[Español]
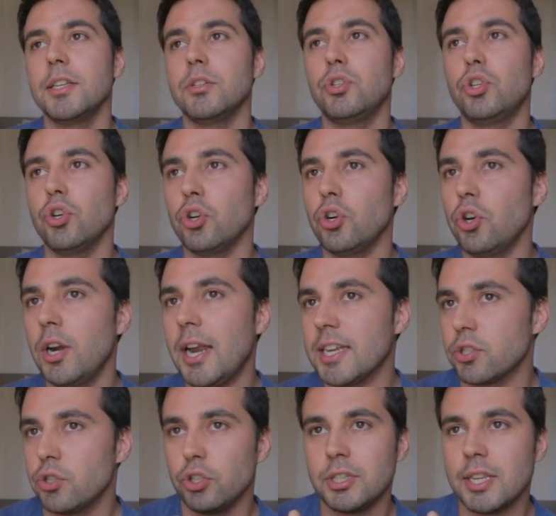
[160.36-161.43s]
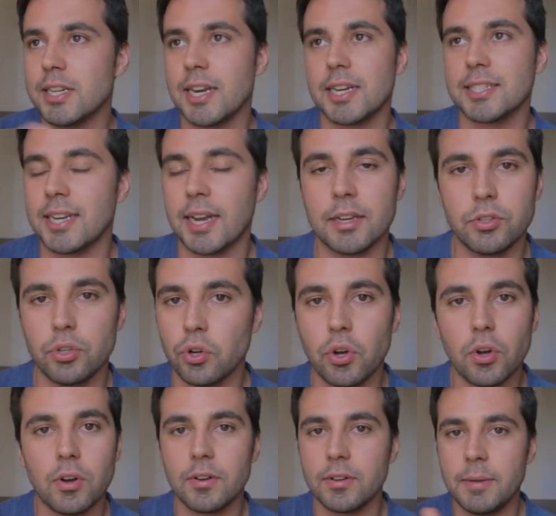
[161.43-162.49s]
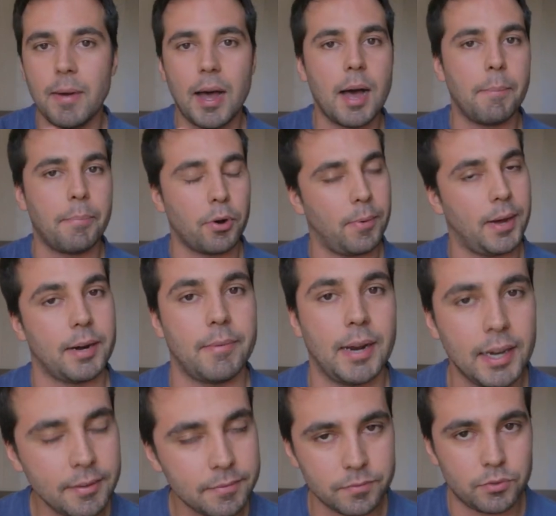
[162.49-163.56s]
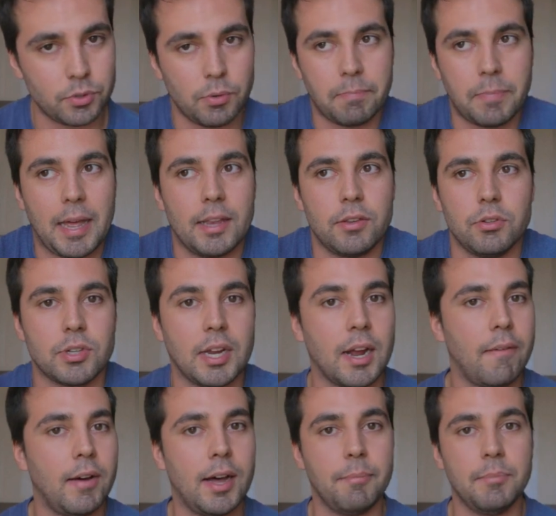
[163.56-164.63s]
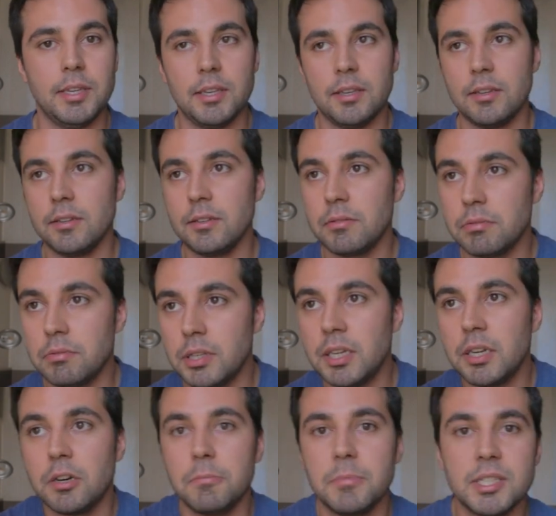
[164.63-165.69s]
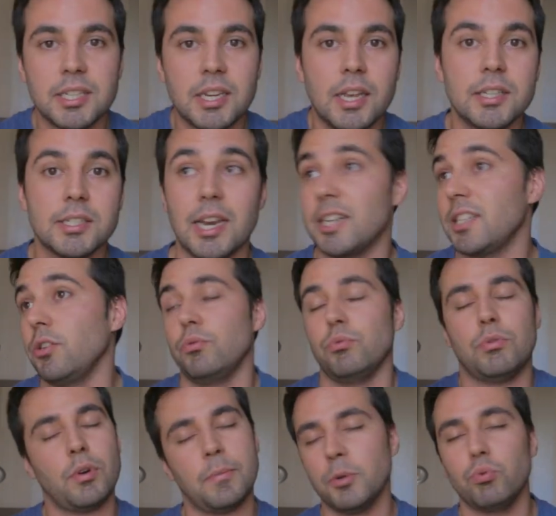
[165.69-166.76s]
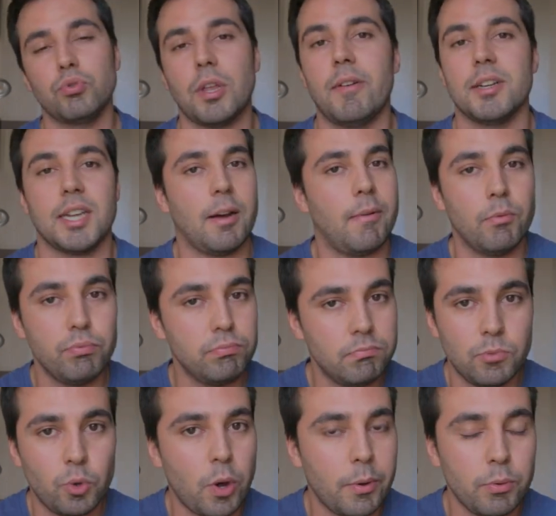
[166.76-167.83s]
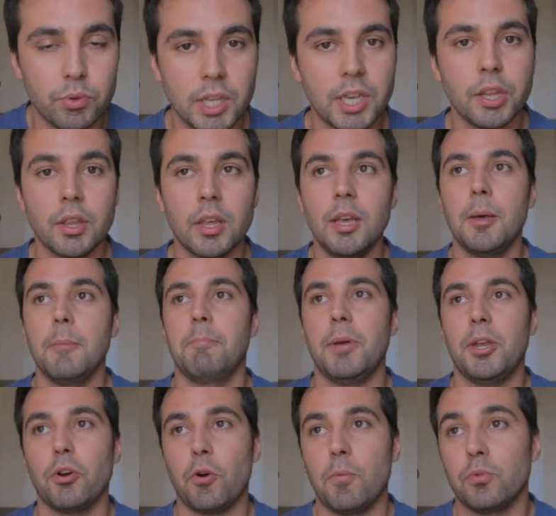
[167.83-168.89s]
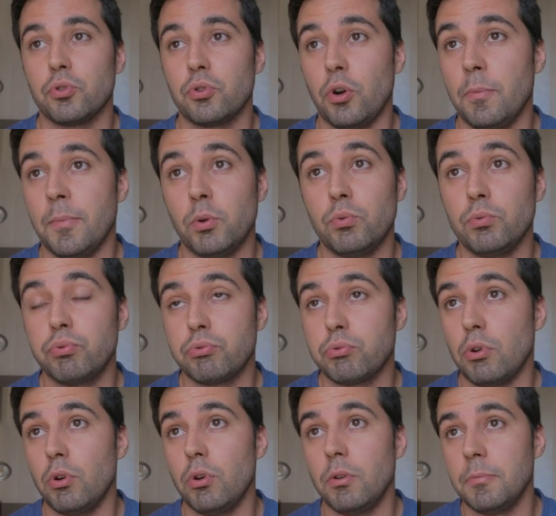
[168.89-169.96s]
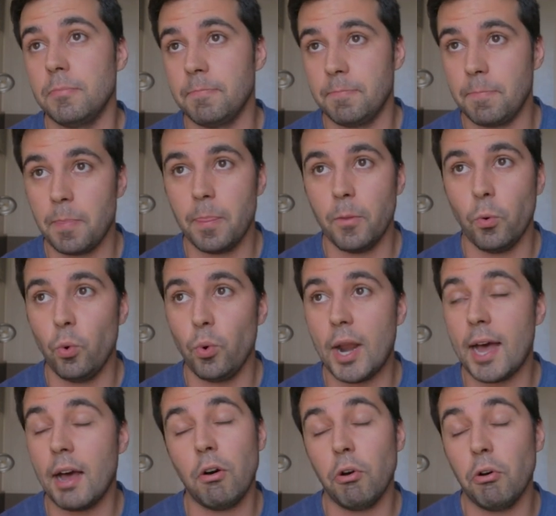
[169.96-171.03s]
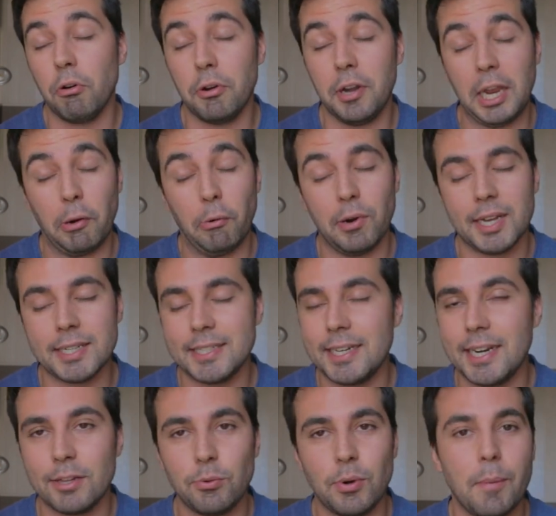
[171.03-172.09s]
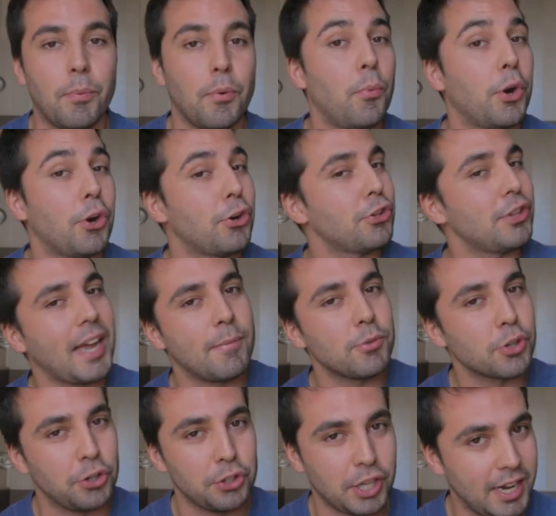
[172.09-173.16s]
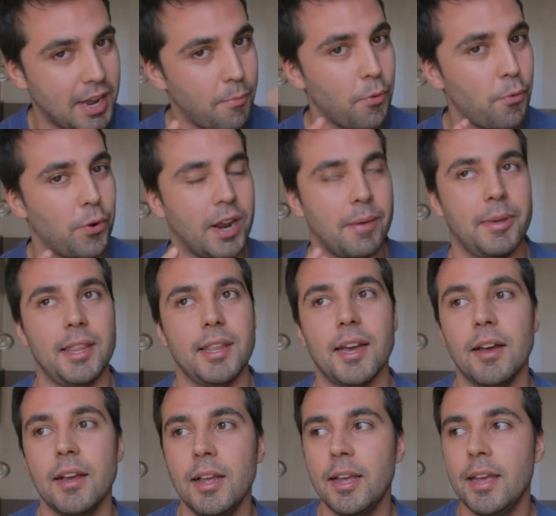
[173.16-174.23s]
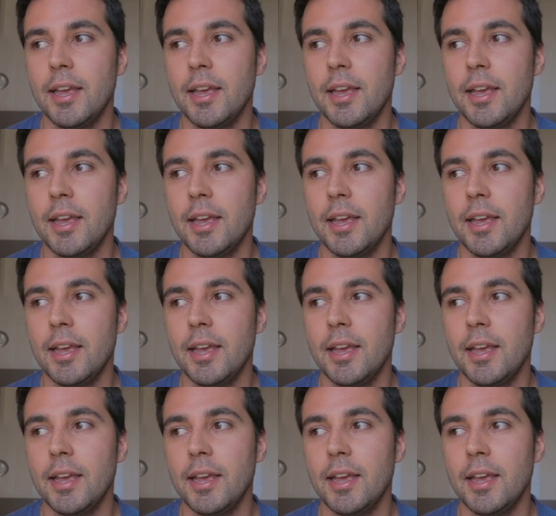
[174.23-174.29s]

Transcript: yo las notas las yo iba a probar, ¿vale? Yo en plan, yo sacaba mi 5, mi 6, si la asignatura me gustaba, sacaba un 9, un 10, pero como solo me gustó una o ninguna asignatura, pues bueno, no, digamos que no tenía muy buena media.